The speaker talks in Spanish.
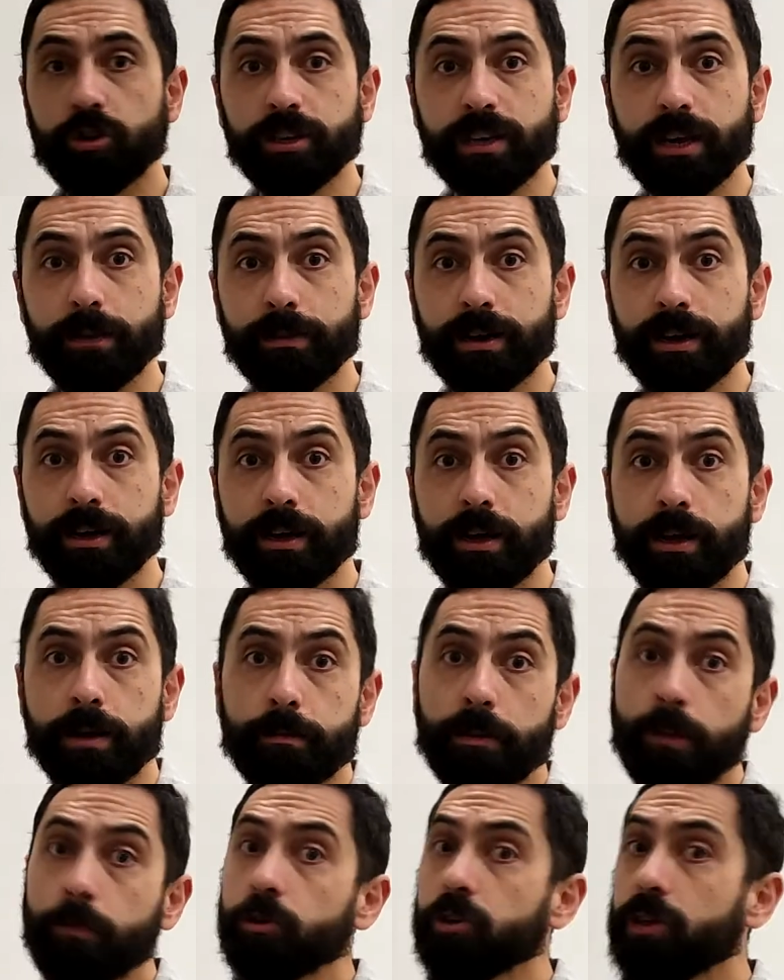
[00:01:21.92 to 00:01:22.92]
esquema,
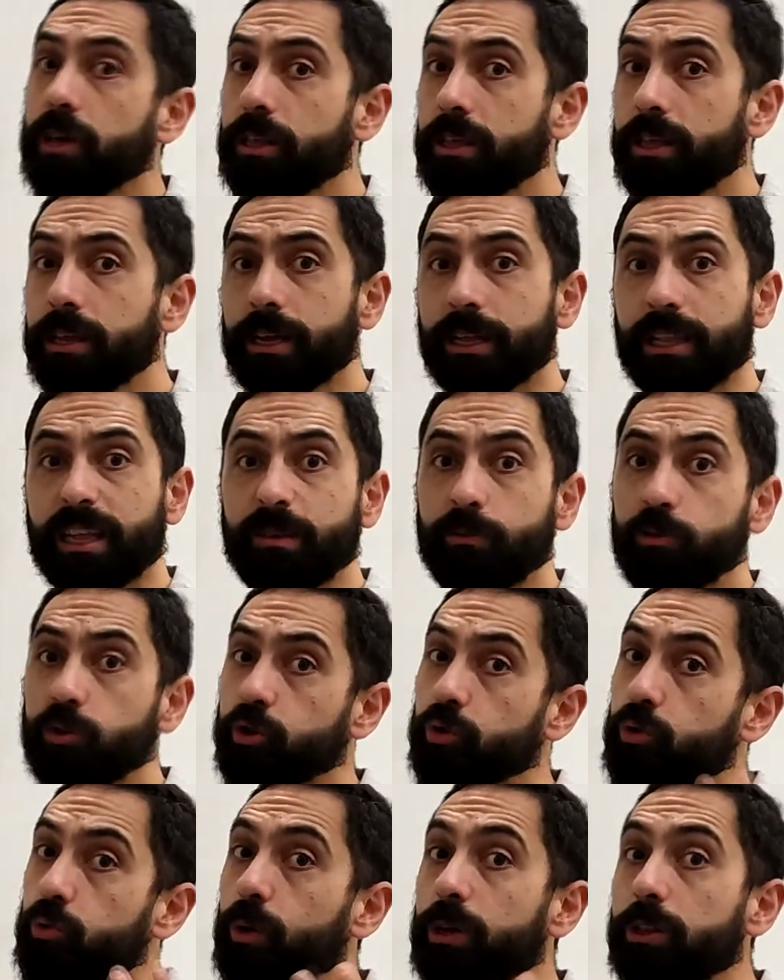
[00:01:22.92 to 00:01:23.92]
vamos a decir que tenemos
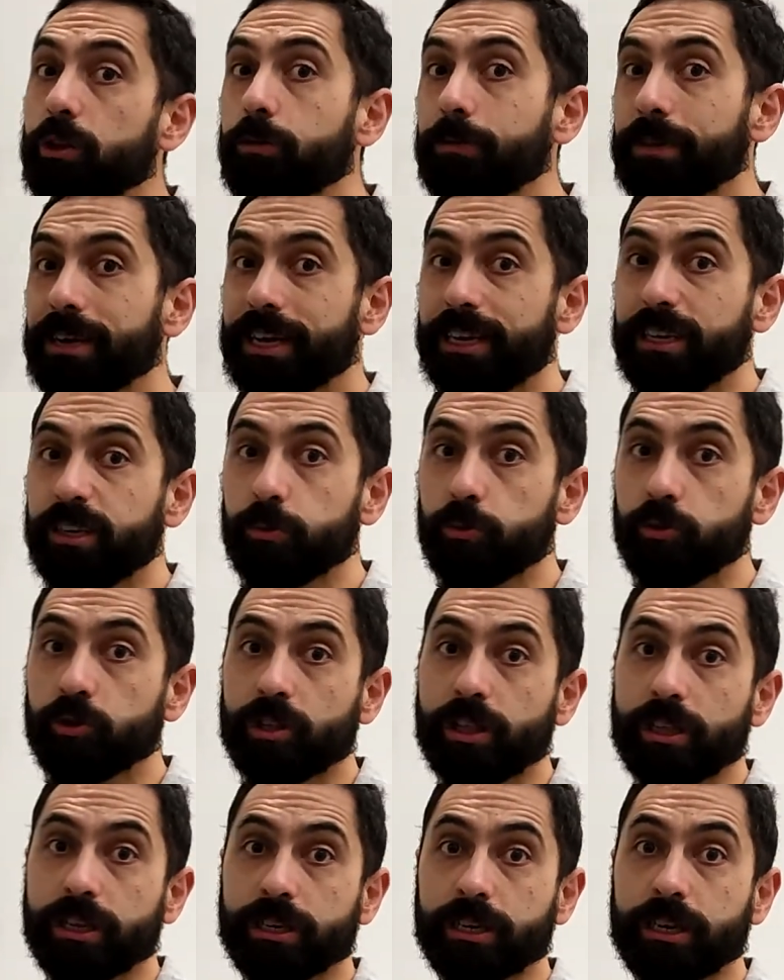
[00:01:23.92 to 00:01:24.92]
cuatro mecanismos
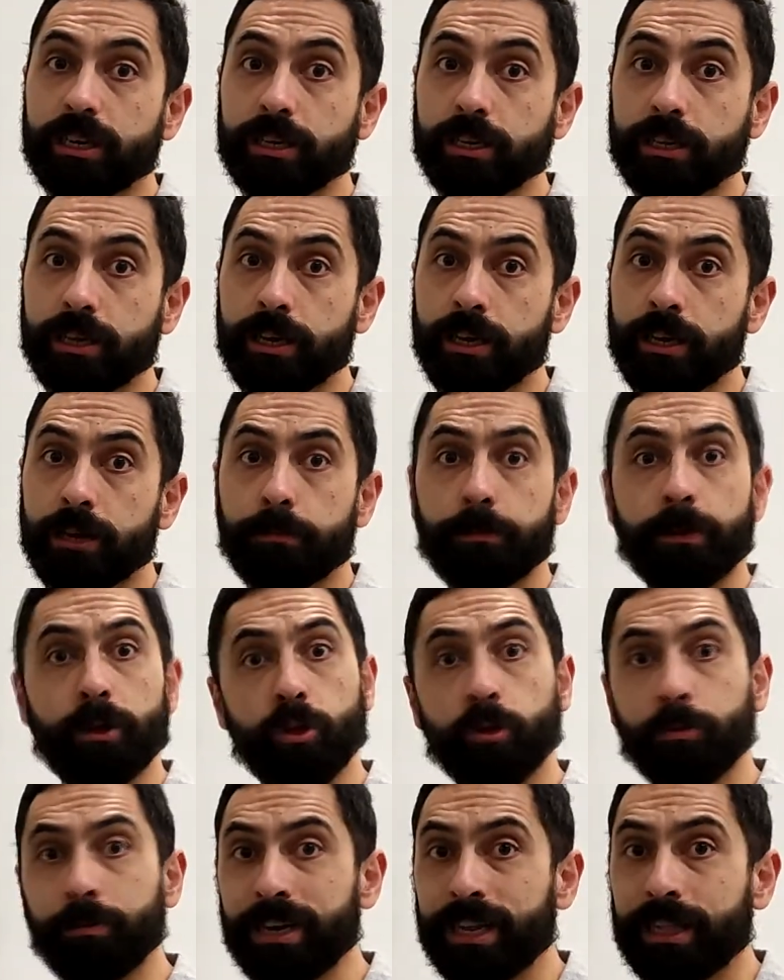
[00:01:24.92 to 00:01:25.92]
de desgaste
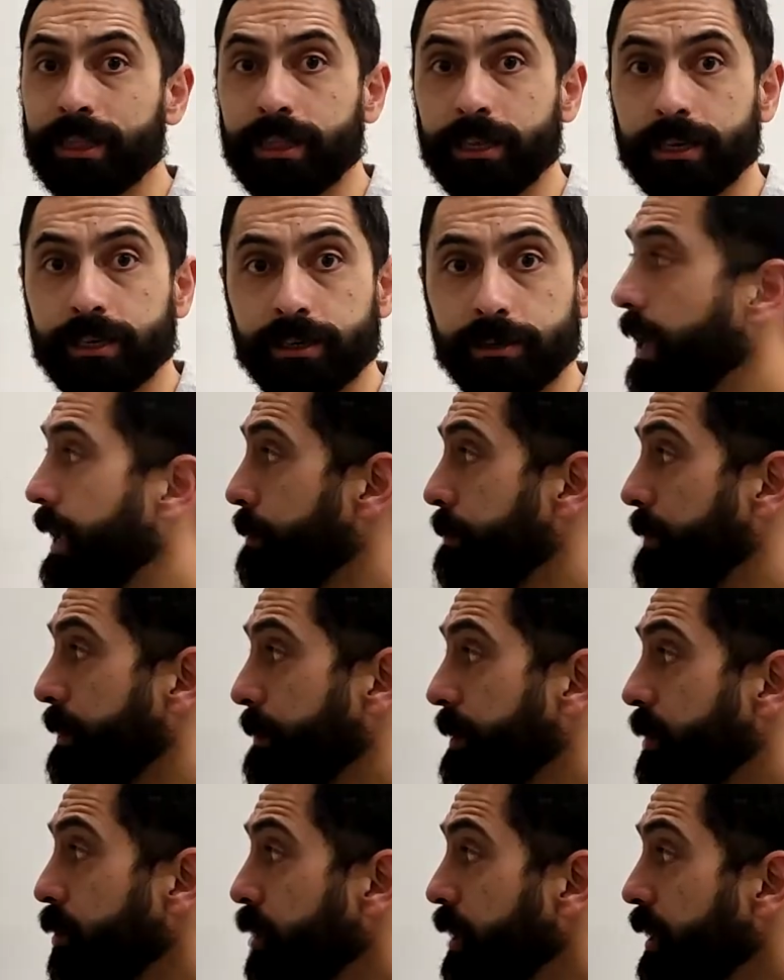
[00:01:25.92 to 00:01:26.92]
predominantes. El
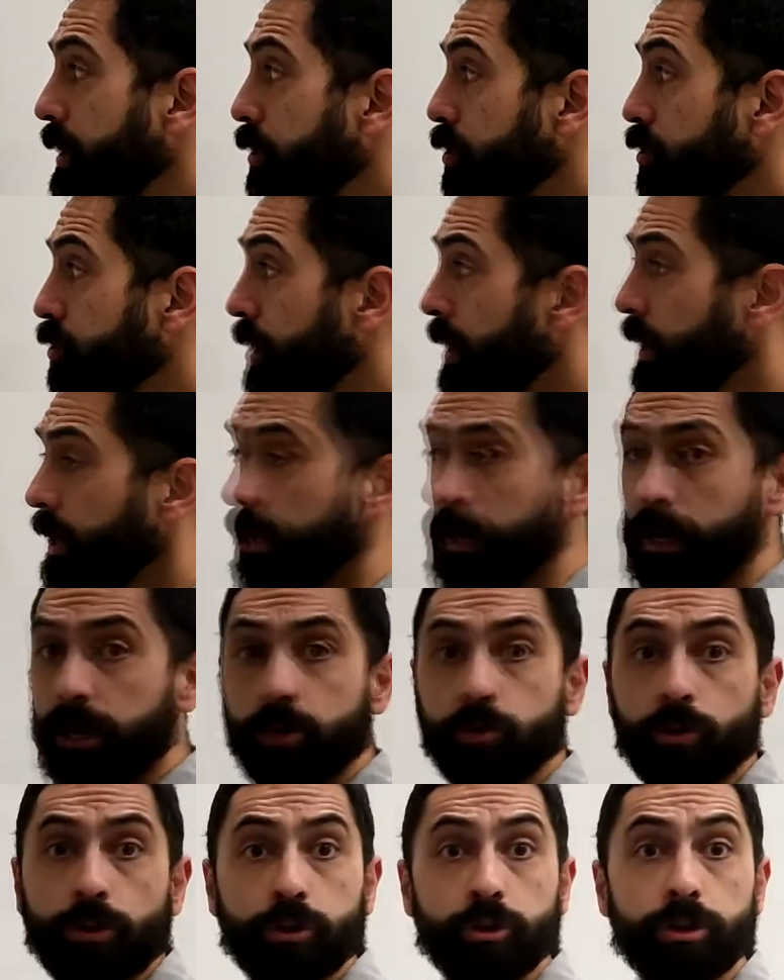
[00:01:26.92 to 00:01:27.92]
primero de ellos
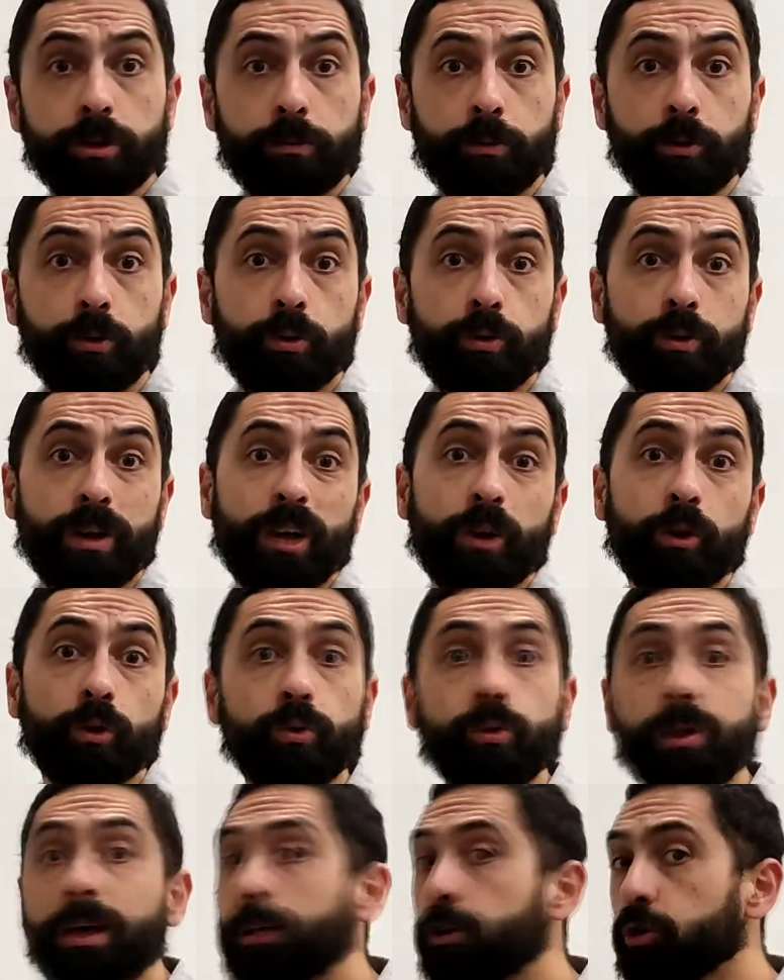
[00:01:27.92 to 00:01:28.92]
es cuando se produce una
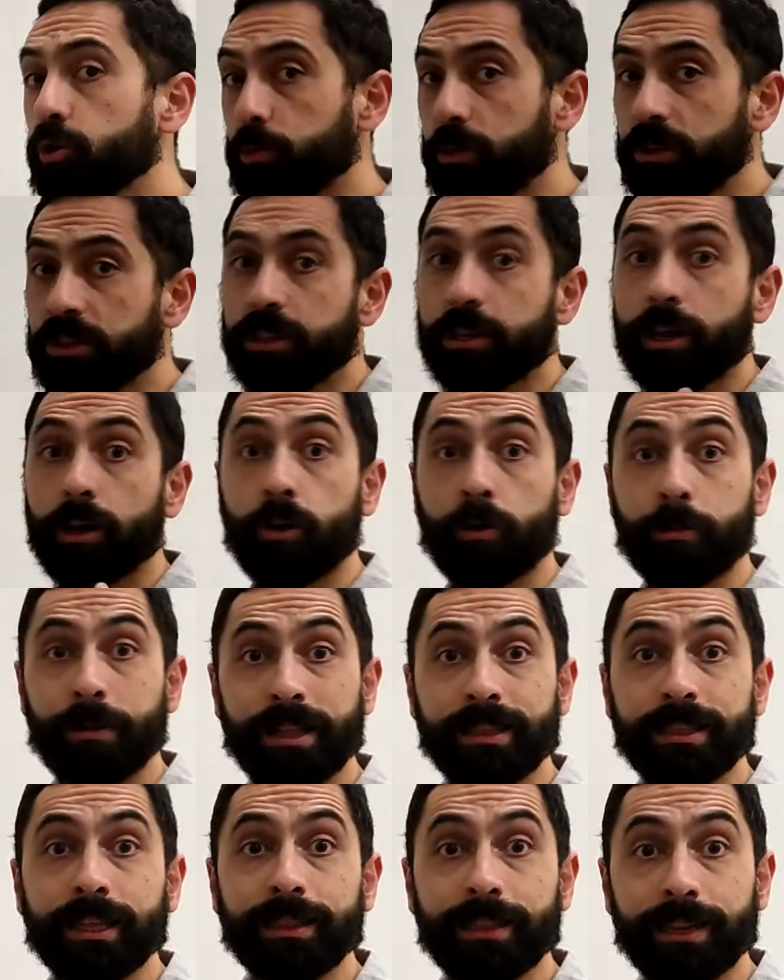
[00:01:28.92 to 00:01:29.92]
rotura de los puentes de
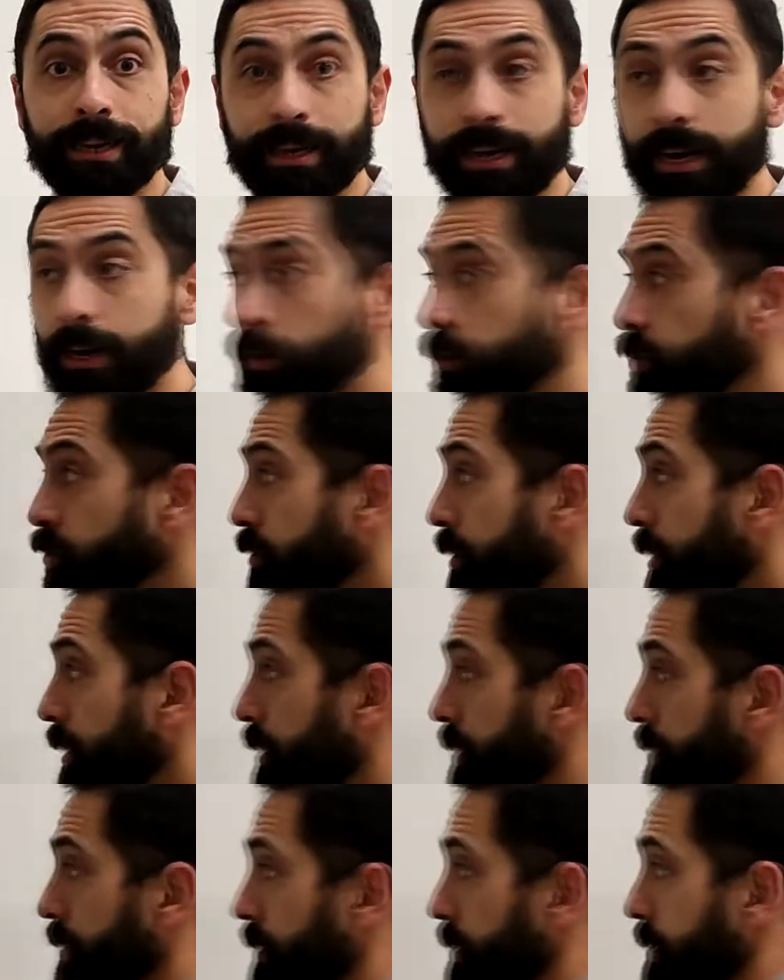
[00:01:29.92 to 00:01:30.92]
aglomerante entre granos,
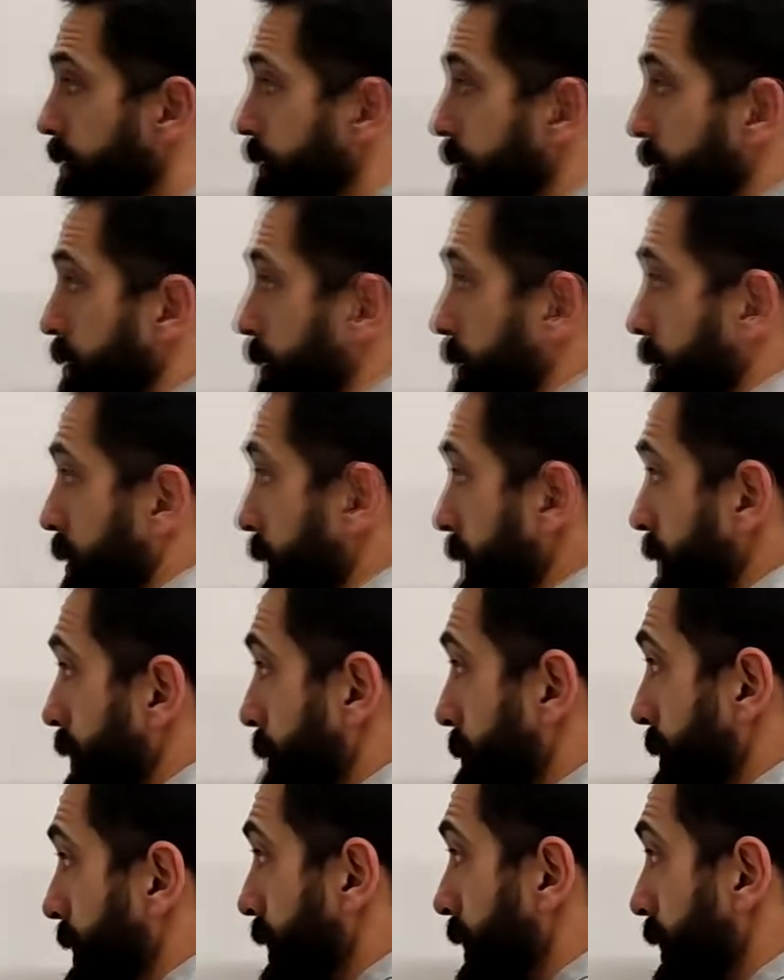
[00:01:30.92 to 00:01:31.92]
de esta
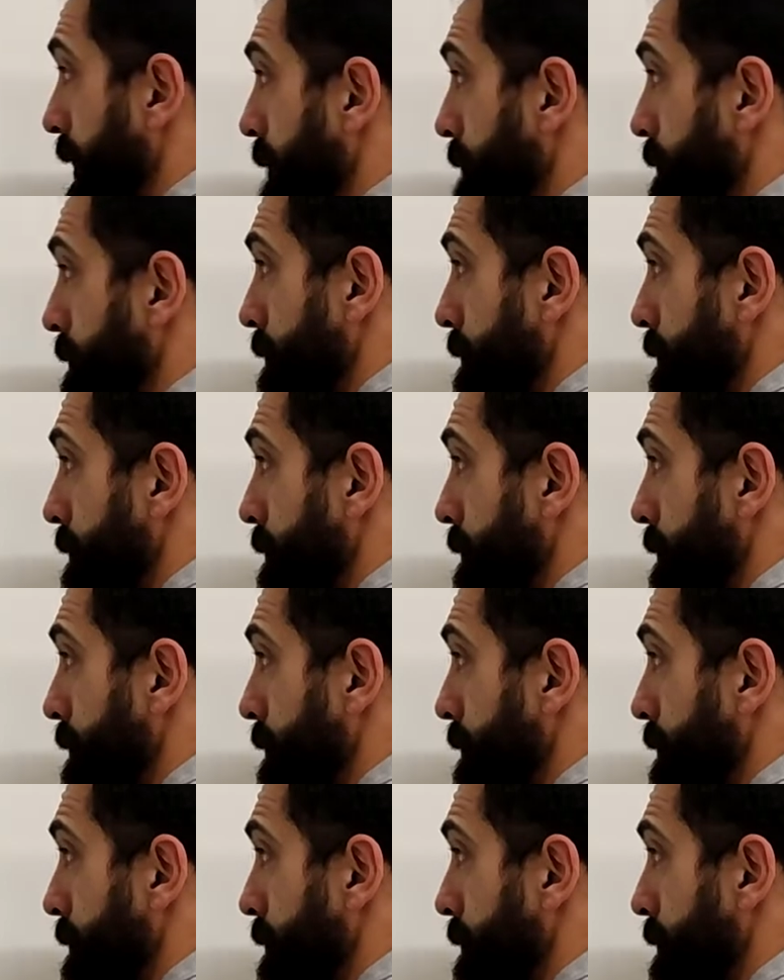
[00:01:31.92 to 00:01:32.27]
manera,